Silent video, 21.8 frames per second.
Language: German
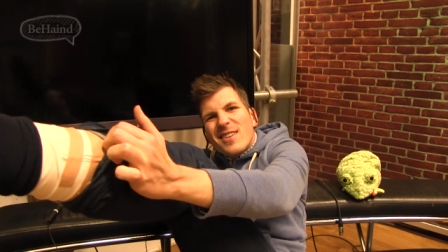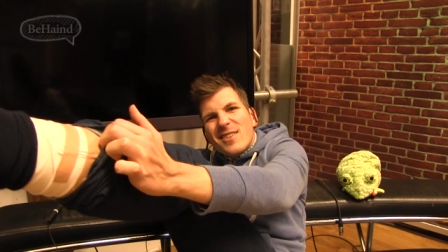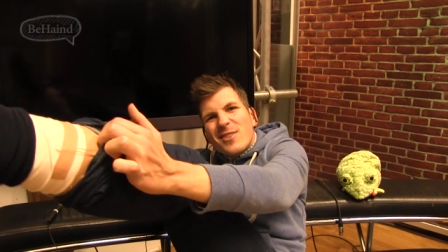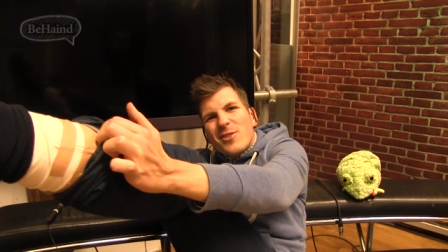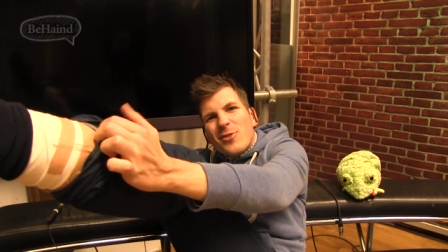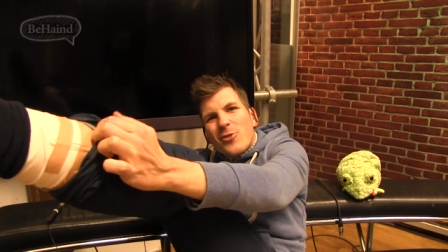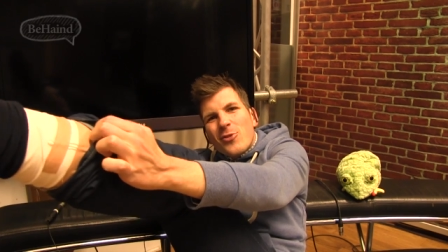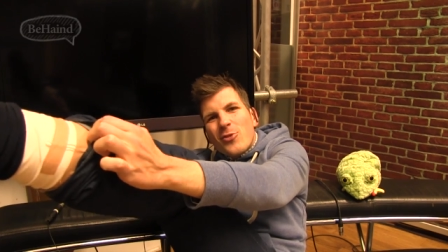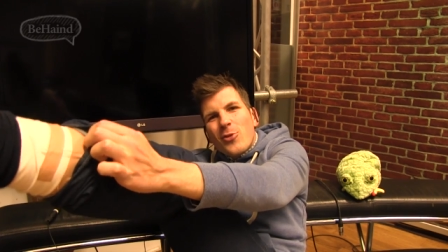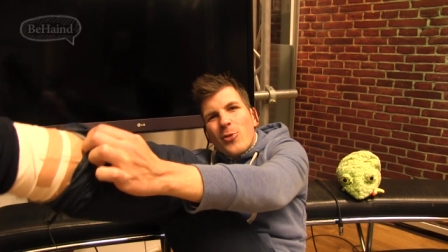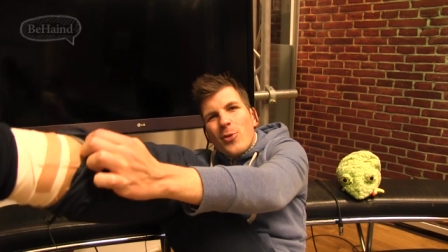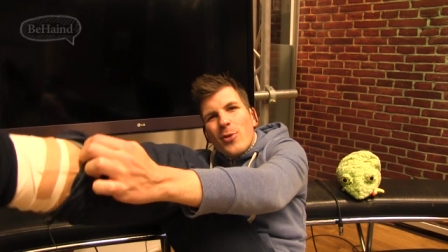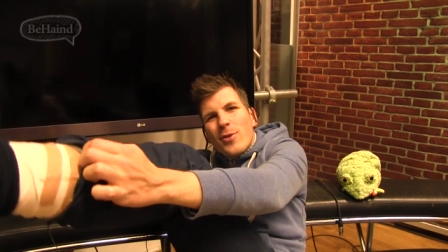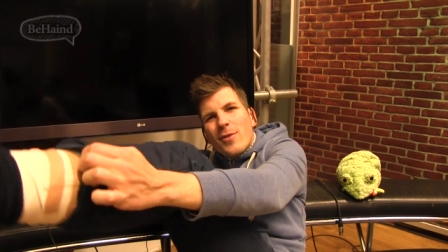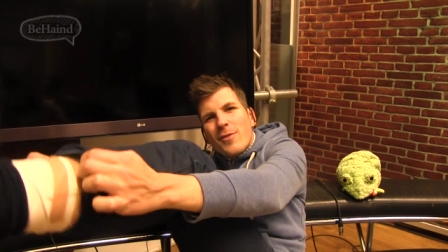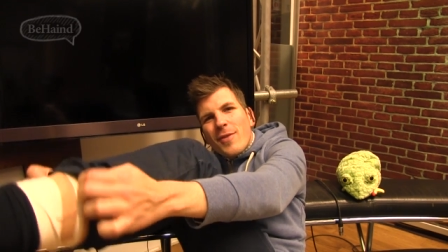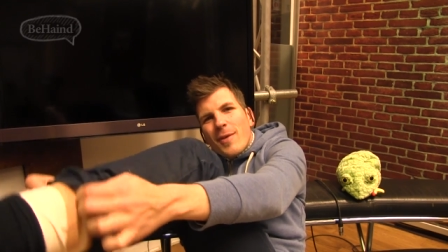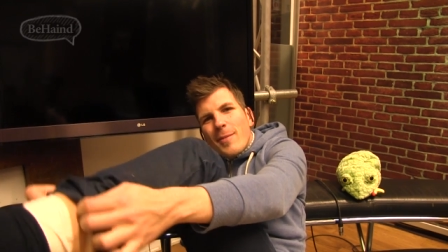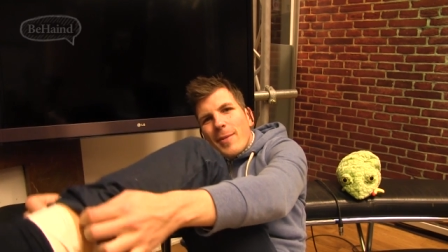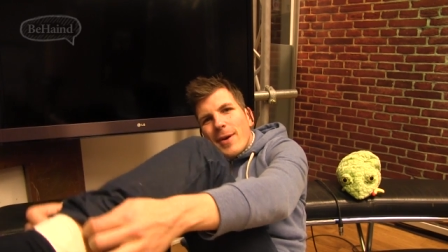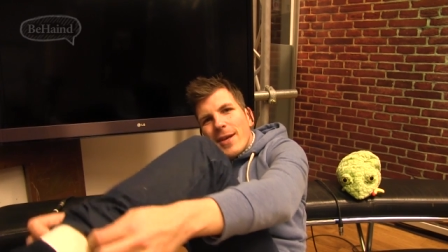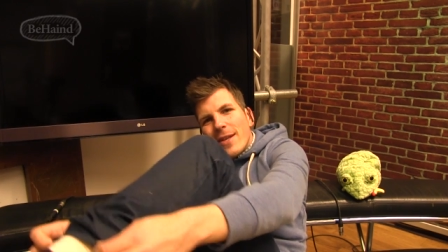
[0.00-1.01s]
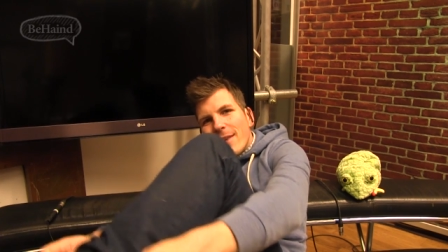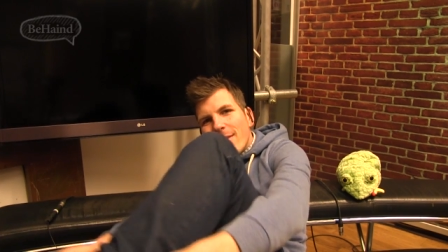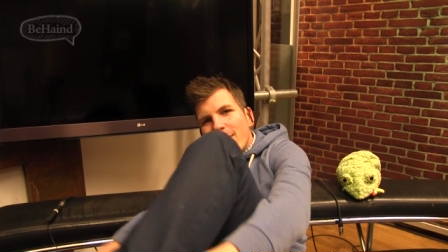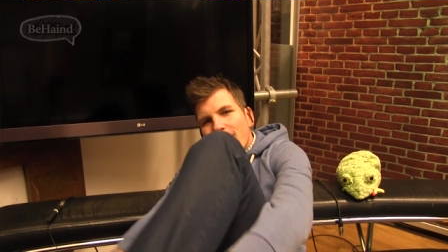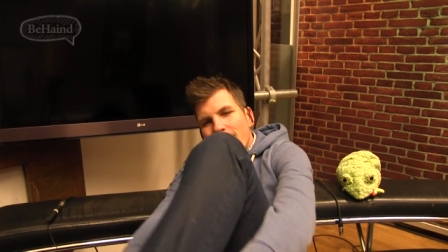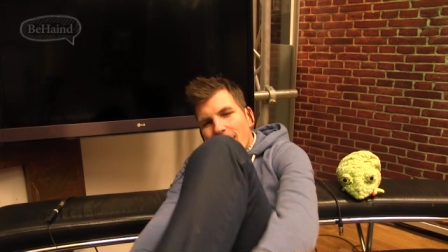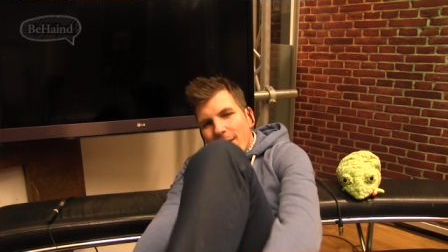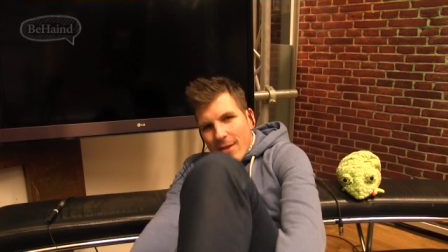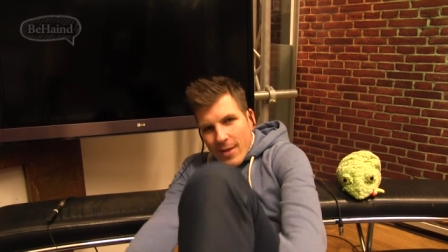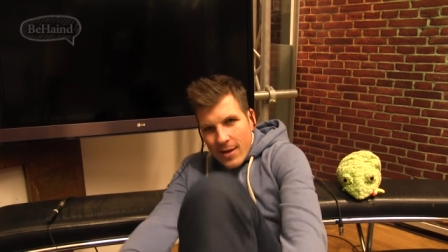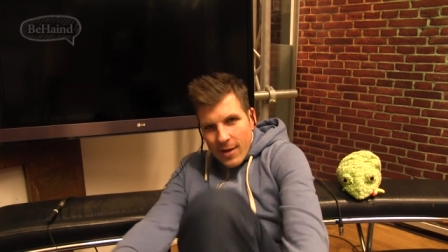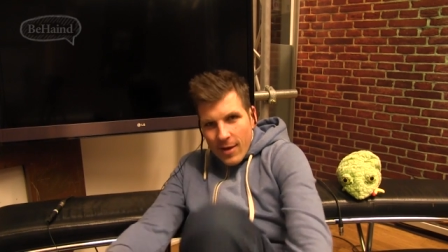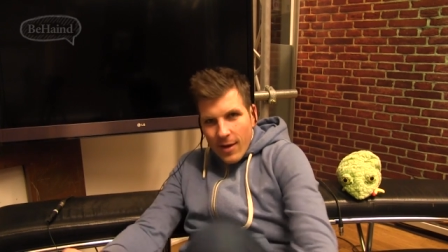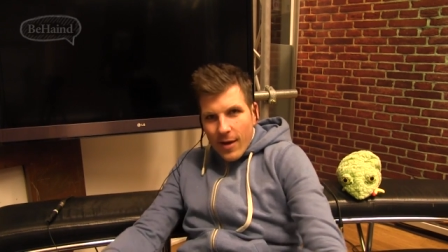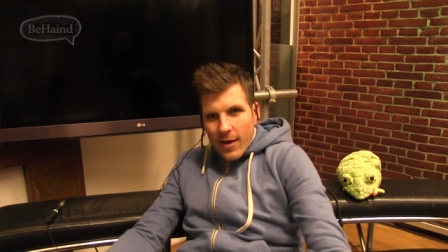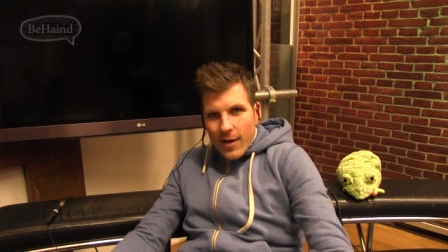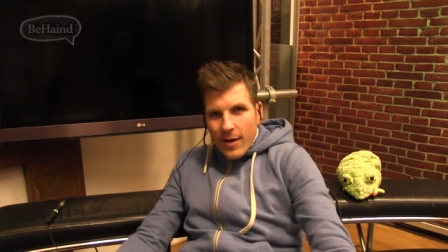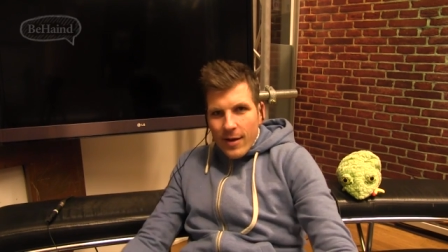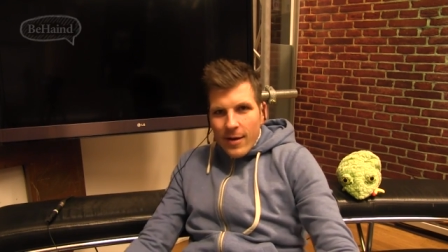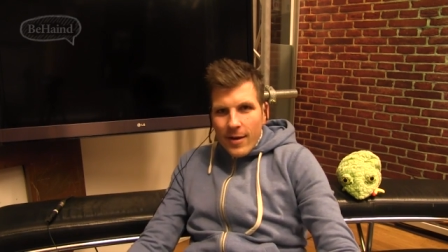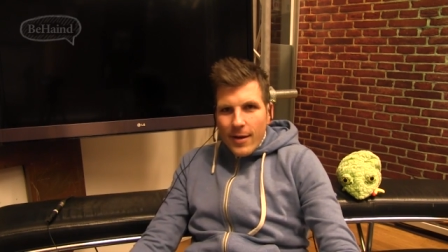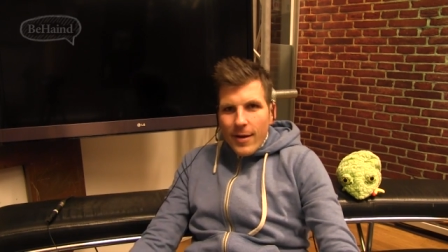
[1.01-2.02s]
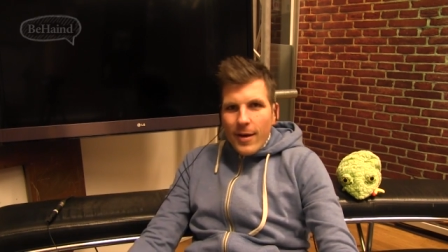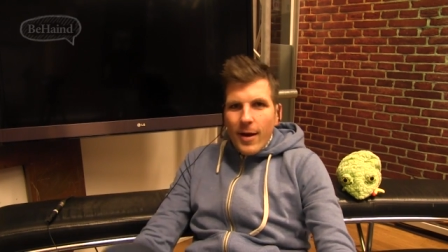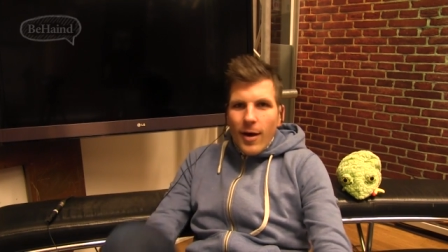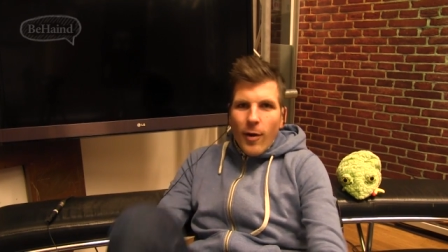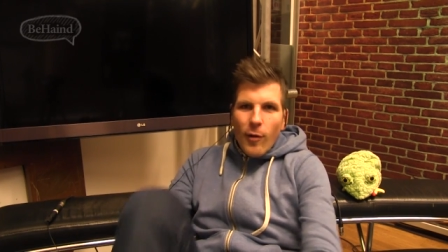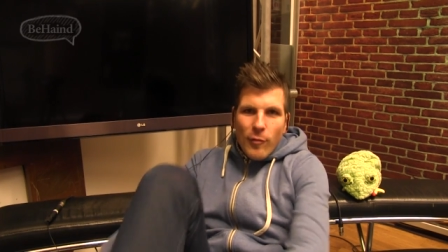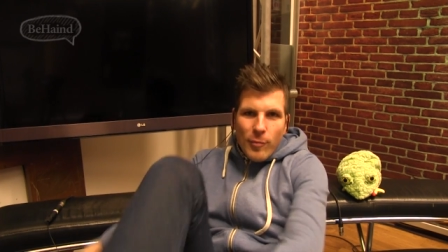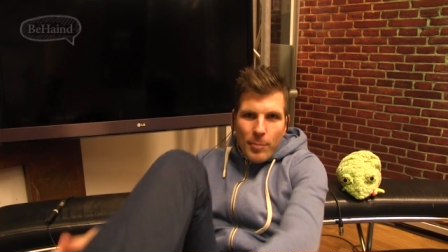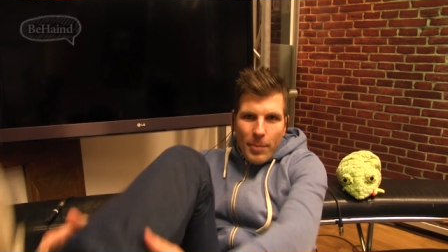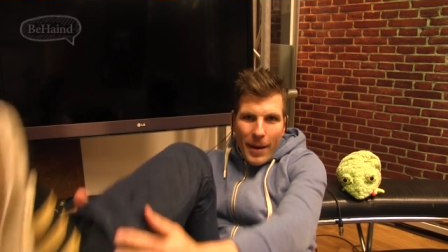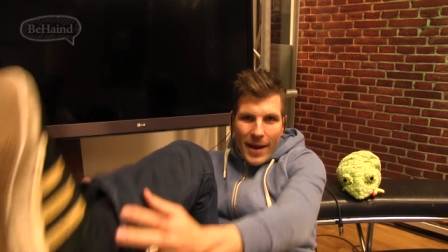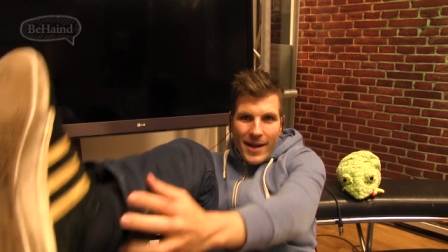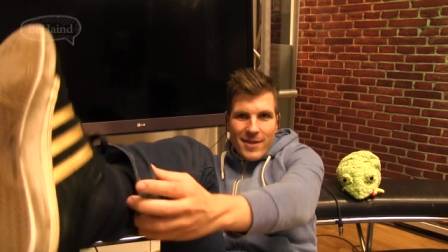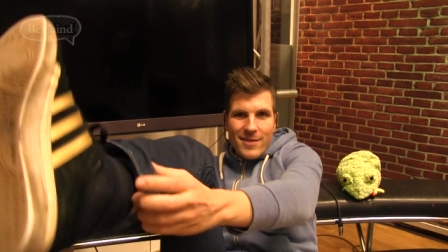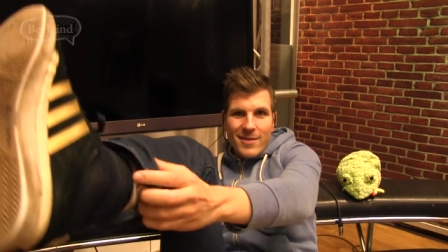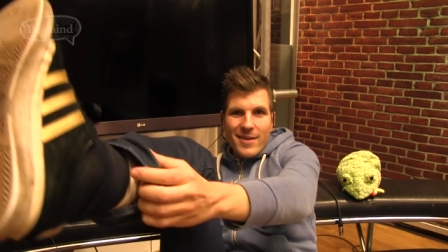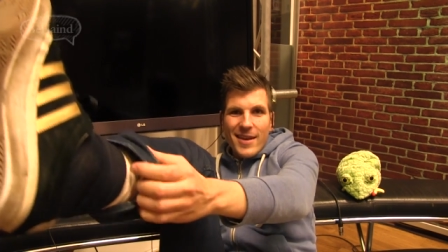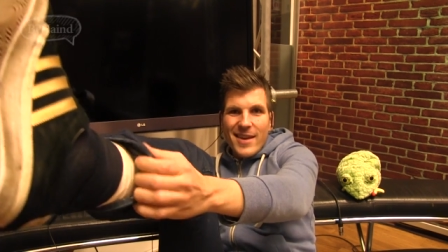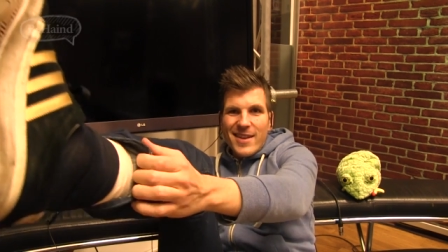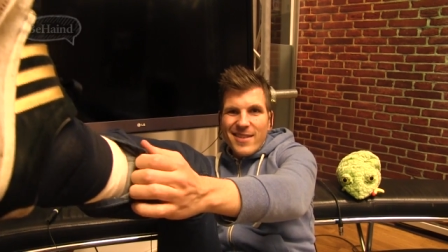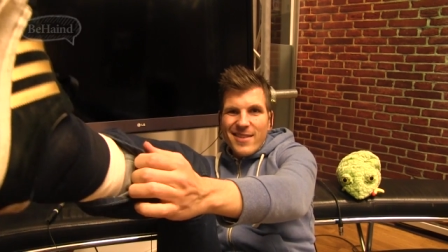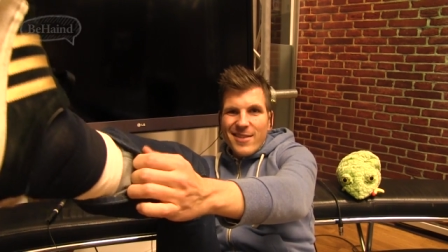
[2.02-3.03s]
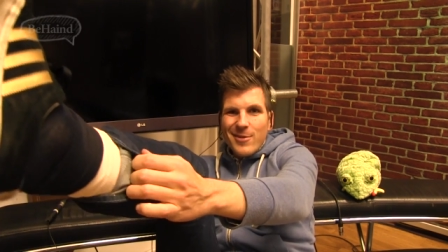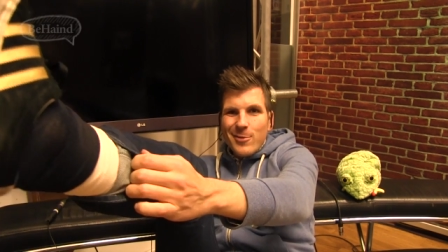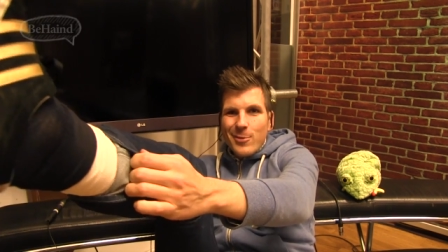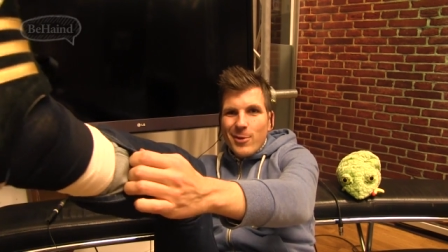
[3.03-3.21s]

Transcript: einen schönen Verband äh, auf beiden Seiten